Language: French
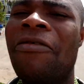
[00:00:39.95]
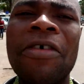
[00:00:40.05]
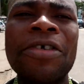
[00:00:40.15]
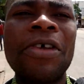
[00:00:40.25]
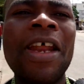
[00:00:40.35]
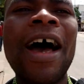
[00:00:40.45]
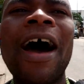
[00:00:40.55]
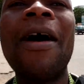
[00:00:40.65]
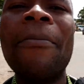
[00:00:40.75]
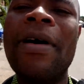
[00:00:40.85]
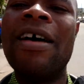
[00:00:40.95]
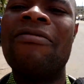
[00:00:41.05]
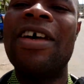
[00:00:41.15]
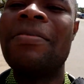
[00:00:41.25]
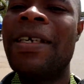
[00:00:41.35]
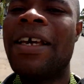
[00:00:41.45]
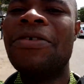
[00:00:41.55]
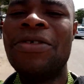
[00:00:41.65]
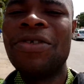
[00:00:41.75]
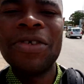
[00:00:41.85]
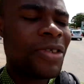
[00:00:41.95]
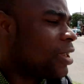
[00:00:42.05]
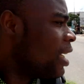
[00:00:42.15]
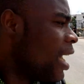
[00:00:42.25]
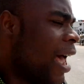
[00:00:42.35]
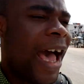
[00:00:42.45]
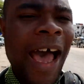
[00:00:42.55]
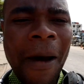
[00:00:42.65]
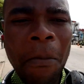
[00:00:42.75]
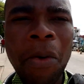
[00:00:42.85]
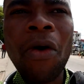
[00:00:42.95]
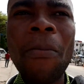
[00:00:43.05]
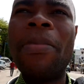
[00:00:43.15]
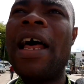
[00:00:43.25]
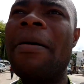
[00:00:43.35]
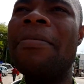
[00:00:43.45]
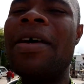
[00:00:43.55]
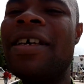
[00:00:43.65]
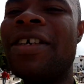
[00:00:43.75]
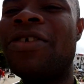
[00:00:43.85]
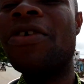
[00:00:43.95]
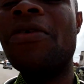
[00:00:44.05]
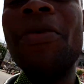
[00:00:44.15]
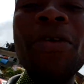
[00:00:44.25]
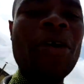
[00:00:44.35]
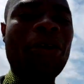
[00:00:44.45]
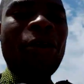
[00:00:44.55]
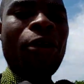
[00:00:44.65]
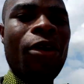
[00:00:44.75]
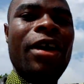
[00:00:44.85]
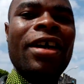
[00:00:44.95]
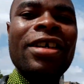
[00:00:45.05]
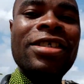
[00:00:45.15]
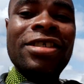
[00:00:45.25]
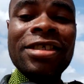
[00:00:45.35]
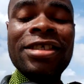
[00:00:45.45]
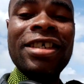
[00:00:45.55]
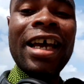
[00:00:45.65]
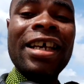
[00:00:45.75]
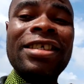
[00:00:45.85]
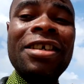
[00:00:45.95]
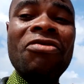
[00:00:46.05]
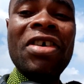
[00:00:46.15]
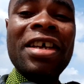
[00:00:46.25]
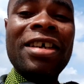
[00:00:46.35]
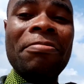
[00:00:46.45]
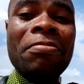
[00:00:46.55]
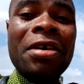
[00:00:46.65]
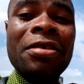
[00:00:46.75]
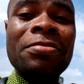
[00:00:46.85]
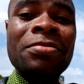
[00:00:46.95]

fonctionnait à merveille, mais il y a eu juste un problème et je suis revenu encore changer, acheter un nouvel équipement.